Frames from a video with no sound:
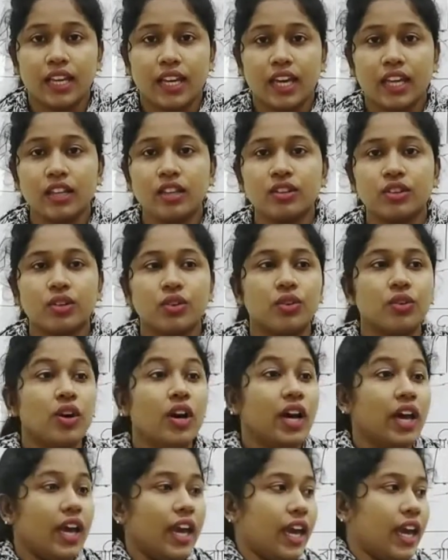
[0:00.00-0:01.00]
কিন্তু
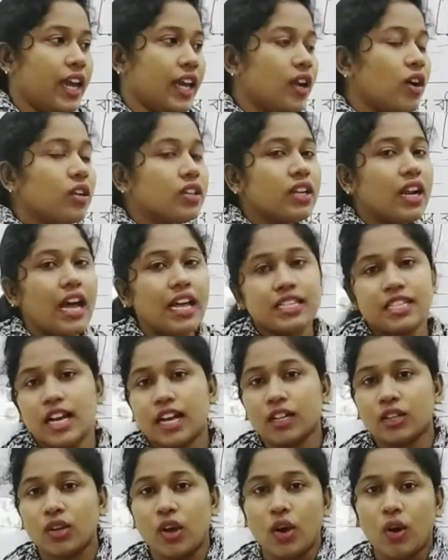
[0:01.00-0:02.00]
হেরদ
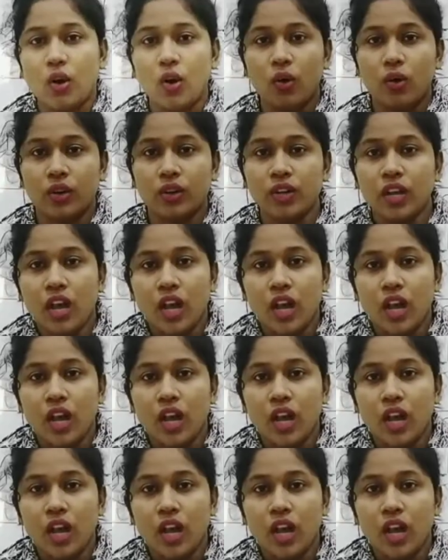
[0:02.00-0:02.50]
রাজার তখন